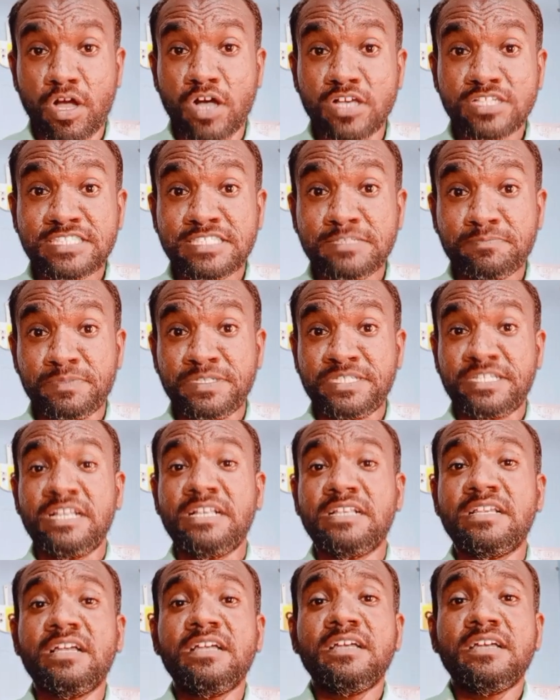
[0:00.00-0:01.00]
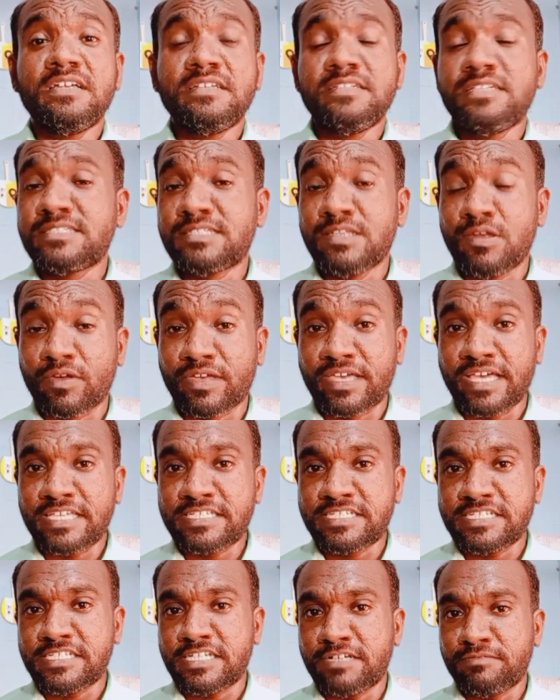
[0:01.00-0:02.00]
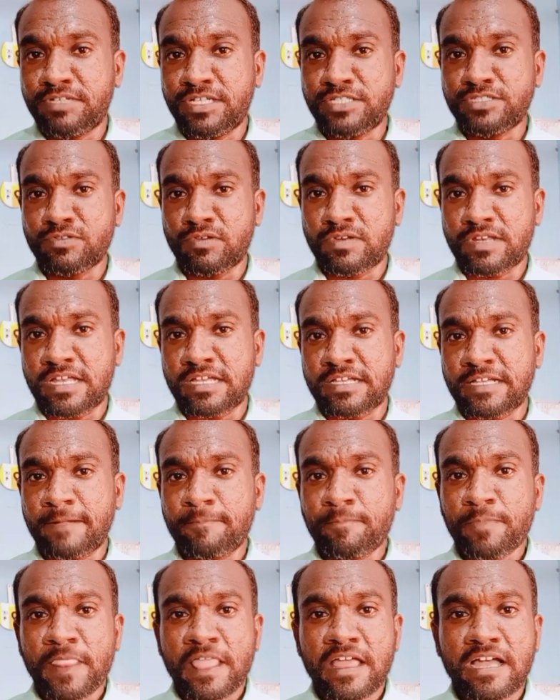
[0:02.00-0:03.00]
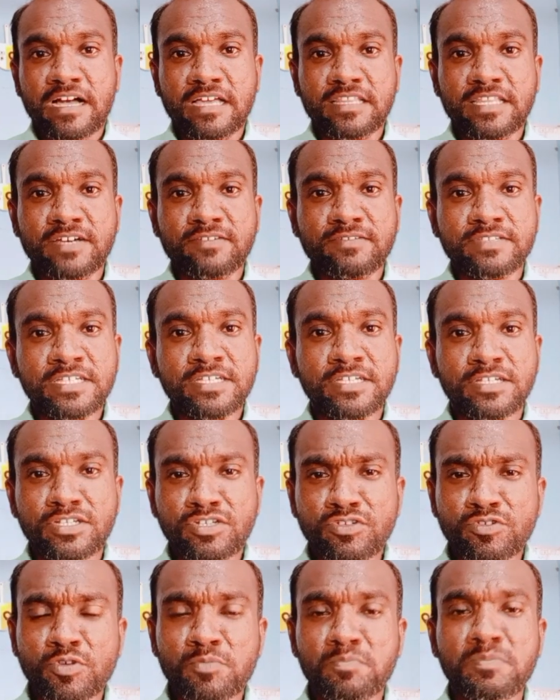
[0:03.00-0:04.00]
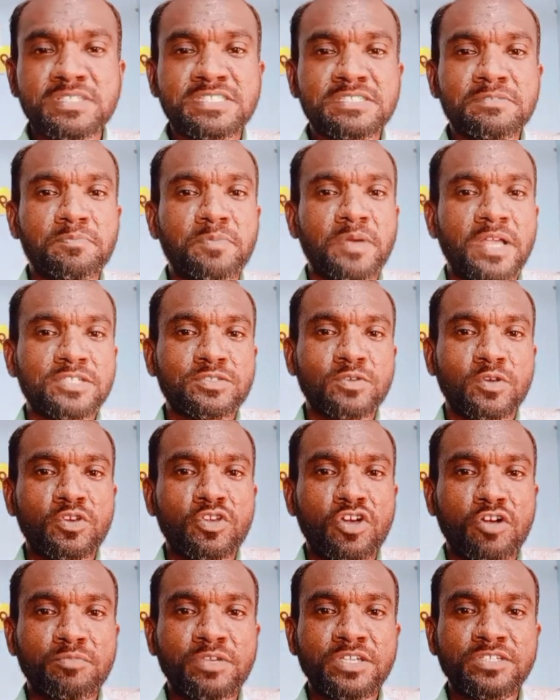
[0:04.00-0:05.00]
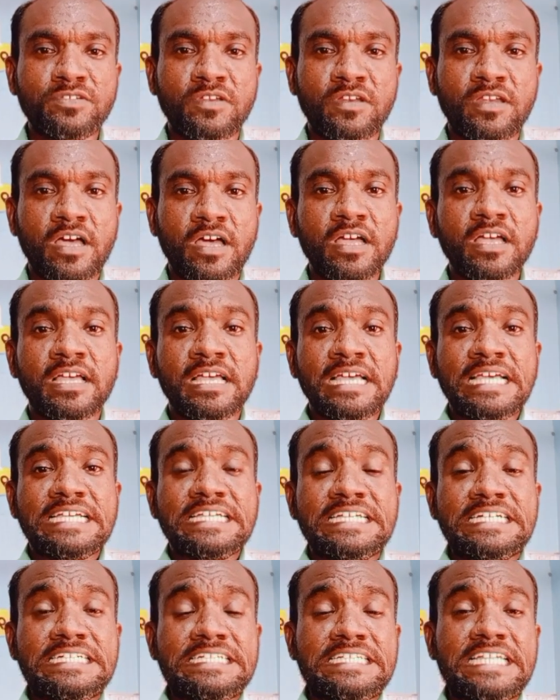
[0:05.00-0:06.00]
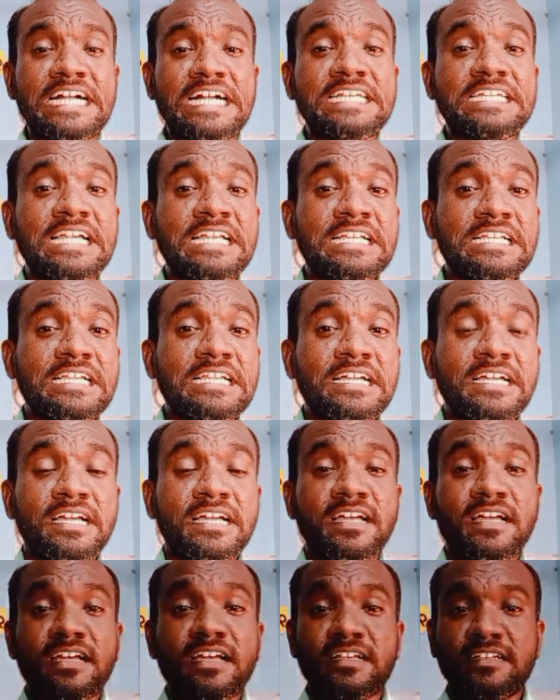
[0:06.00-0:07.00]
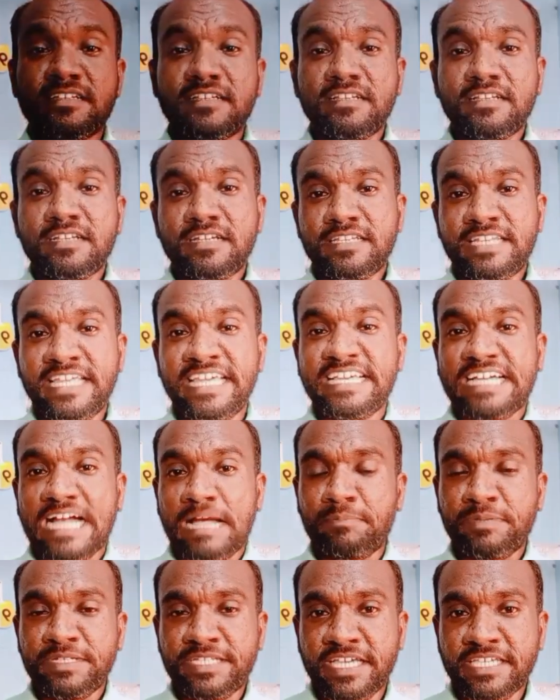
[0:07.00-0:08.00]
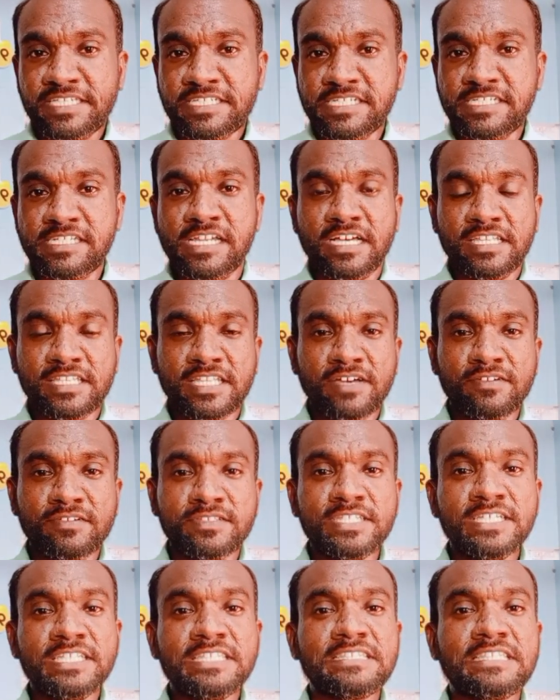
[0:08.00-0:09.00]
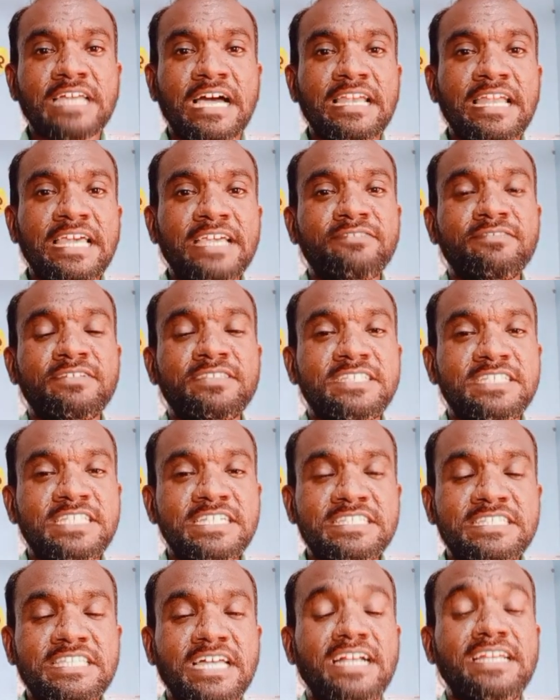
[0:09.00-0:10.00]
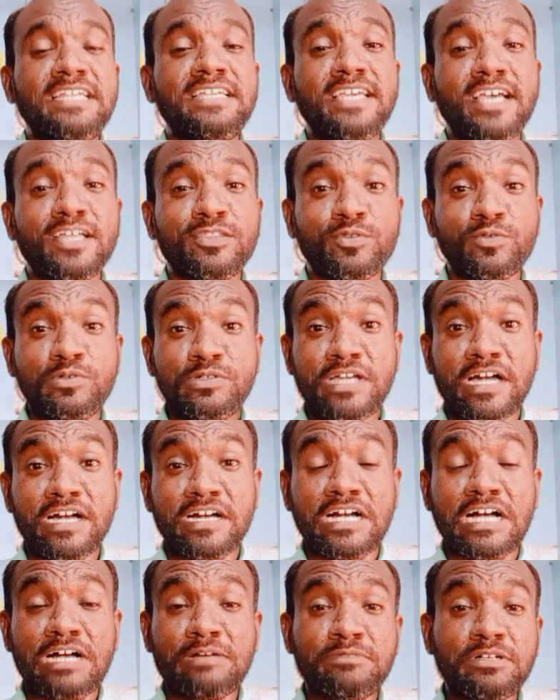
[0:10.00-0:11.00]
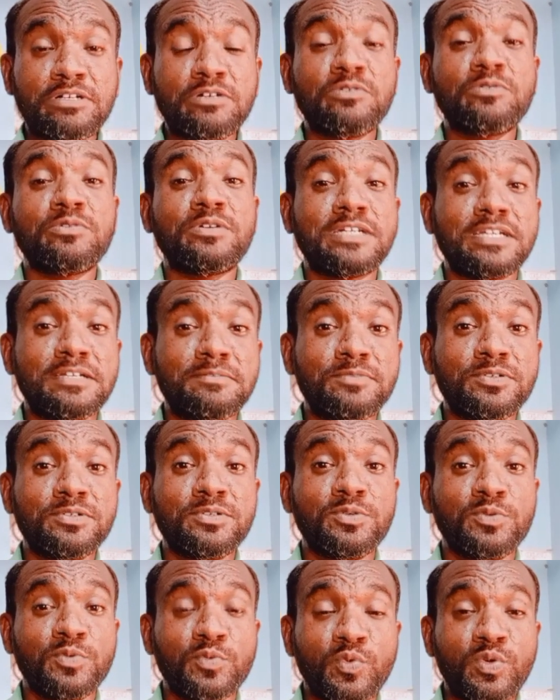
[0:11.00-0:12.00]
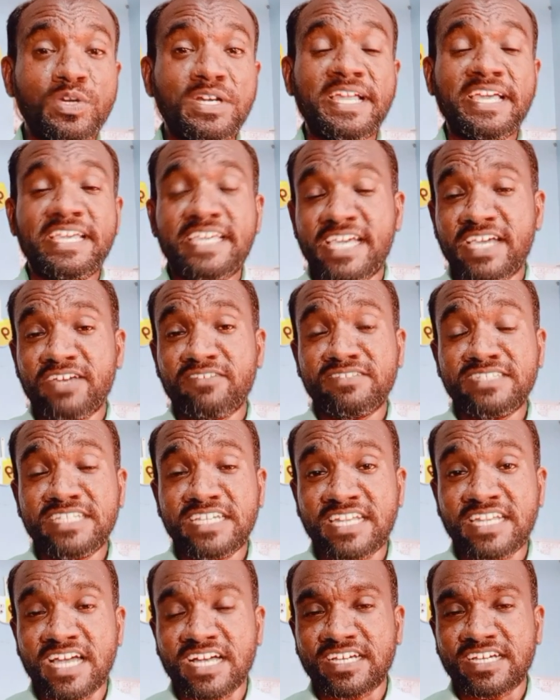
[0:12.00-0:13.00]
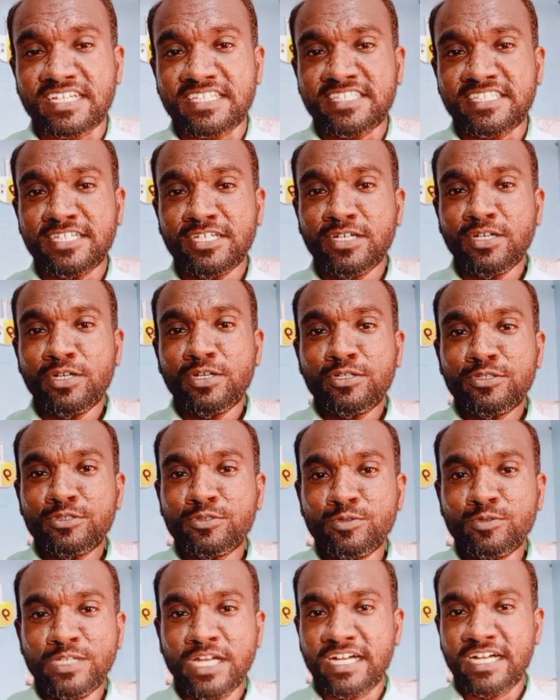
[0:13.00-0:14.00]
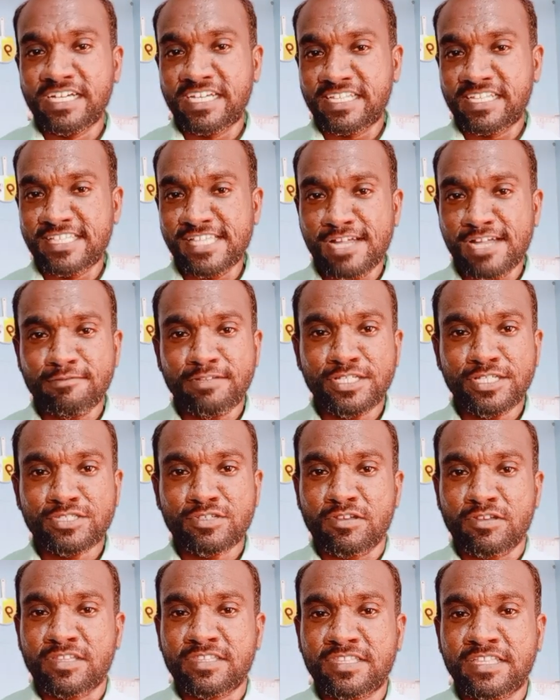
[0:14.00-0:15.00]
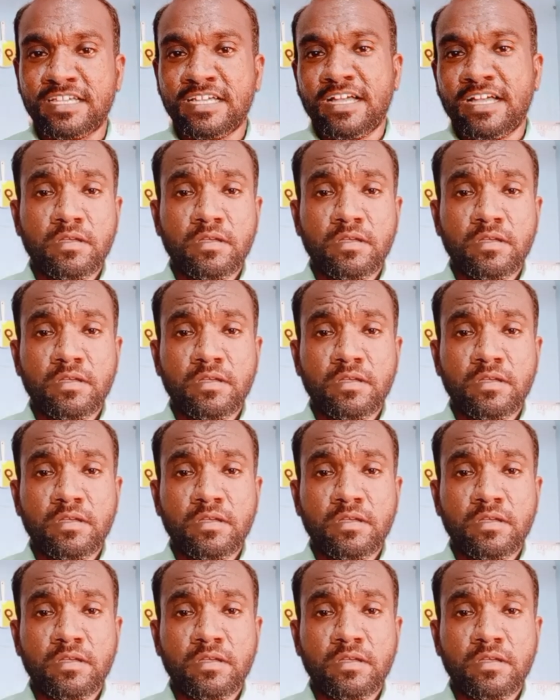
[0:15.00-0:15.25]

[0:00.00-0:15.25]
ஹாஸ்பிட்டல் டிஸ்லொகேஷன் அப்படின்னு சொல்கிறாங்க அதாவது இன்னும் ரொம்ப சிம்பிளாக சொல்லணும் அப்படின்னு சொன்னால் இன்டர்னல் டீகாபிட்டேஷன் அதாவது தலை வந்துட்டு தனியாக துண்டாகாமல் உடம்புக்கு உள்ளேயே வந்து என்ன துண்டாகிறது அப்படின்னு சொல்லுது